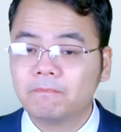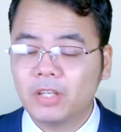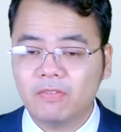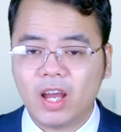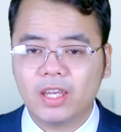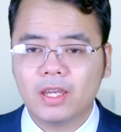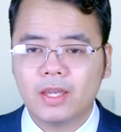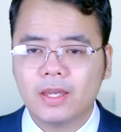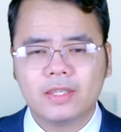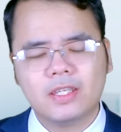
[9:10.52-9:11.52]
Vì vậy,
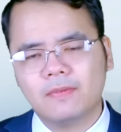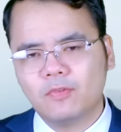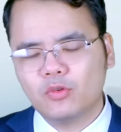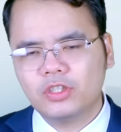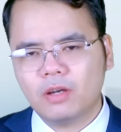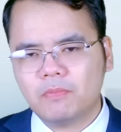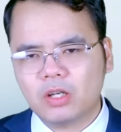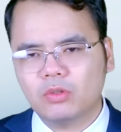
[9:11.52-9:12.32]
nhiệm vụ trước mắt